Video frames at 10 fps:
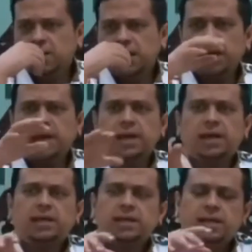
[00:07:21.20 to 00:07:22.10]
Eh,
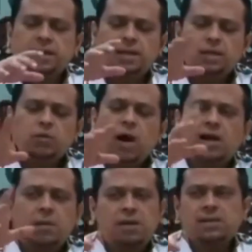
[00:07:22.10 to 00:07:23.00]
itu
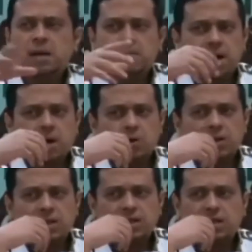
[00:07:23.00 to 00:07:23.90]
agama
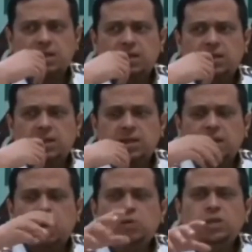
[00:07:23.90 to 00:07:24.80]
samawi.
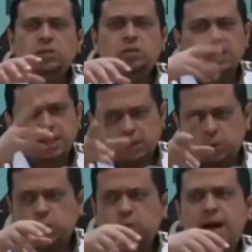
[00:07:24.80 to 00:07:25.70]
Yahudi itu dari
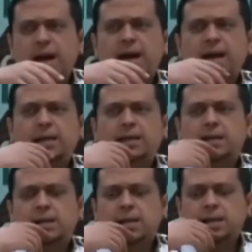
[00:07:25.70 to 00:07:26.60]

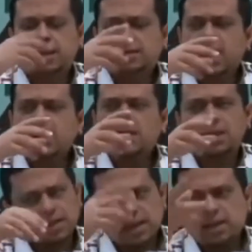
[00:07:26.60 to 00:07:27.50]
Tuhan.
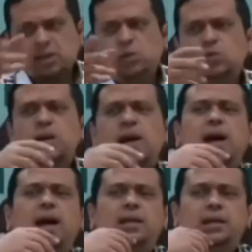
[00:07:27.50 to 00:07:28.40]
Nasrani dari
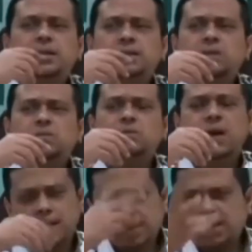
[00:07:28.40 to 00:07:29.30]
Tuhan, Islam
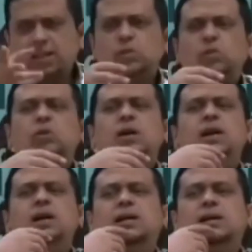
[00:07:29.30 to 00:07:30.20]
juga dari
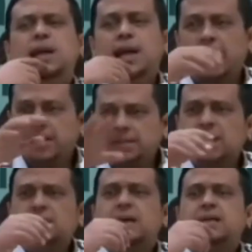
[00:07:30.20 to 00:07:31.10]
Tuhan. Anak
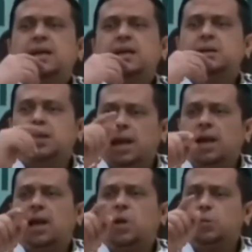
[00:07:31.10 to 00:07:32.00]
saya saya ajarin, nah
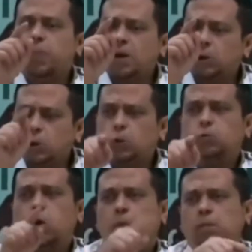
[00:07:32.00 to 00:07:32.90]
kalau Pak Guru
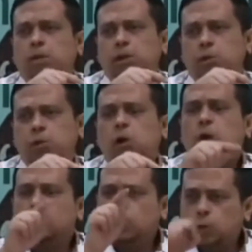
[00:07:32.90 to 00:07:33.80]
ngomong begitu,
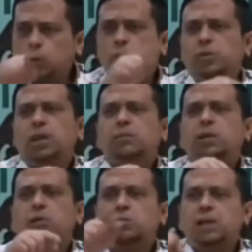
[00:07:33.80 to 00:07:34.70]
Bu Guru bilang
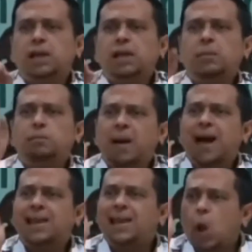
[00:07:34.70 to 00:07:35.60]
begitu, bilang ini,
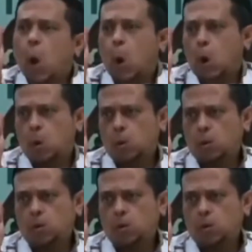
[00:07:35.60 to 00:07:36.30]
palelo.